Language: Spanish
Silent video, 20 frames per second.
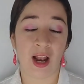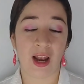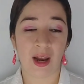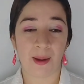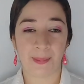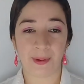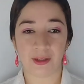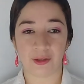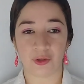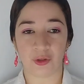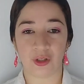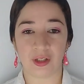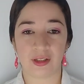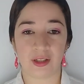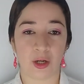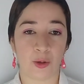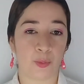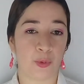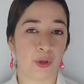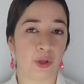La persona
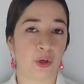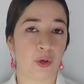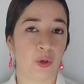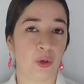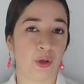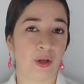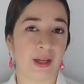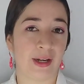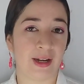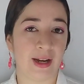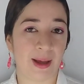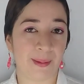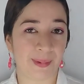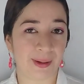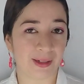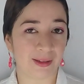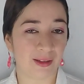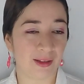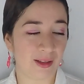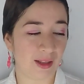se lo puede colocar en la
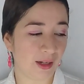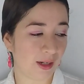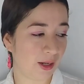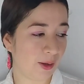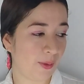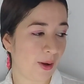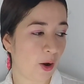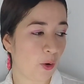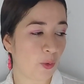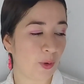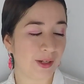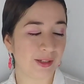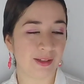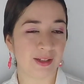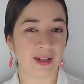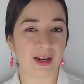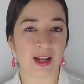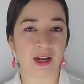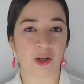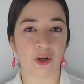parte de arriba o
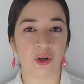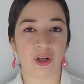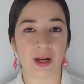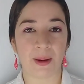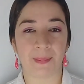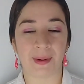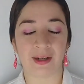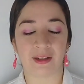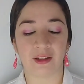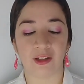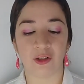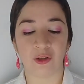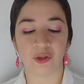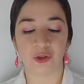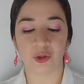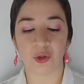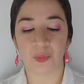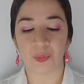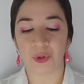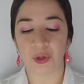estirarlo en la parte de
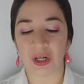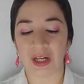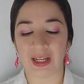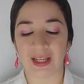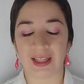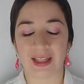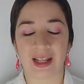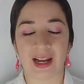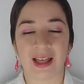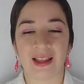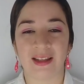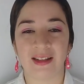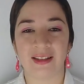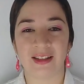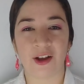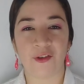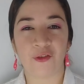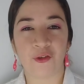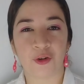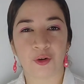los hombros y le quedará de
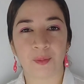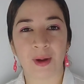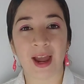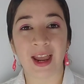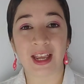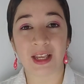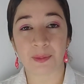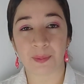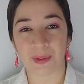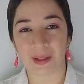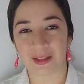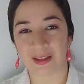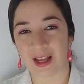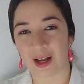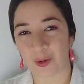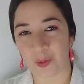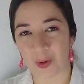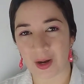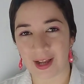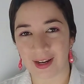esa forma
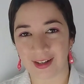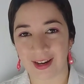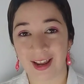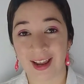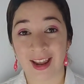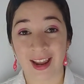espectacular.